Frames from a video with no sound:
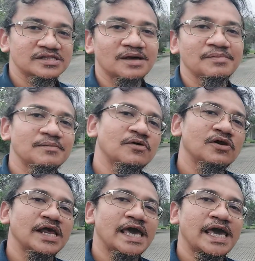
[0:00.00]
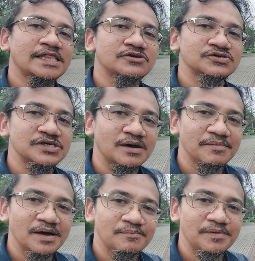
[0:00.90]
tambah boleh terus
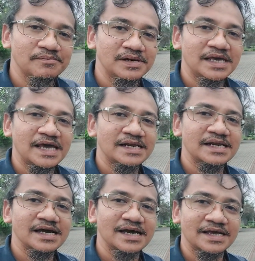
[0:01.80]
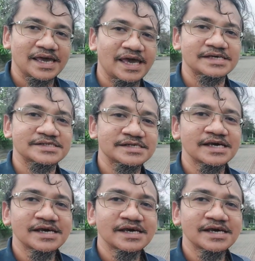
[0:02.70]
sama pembelian dengan cash.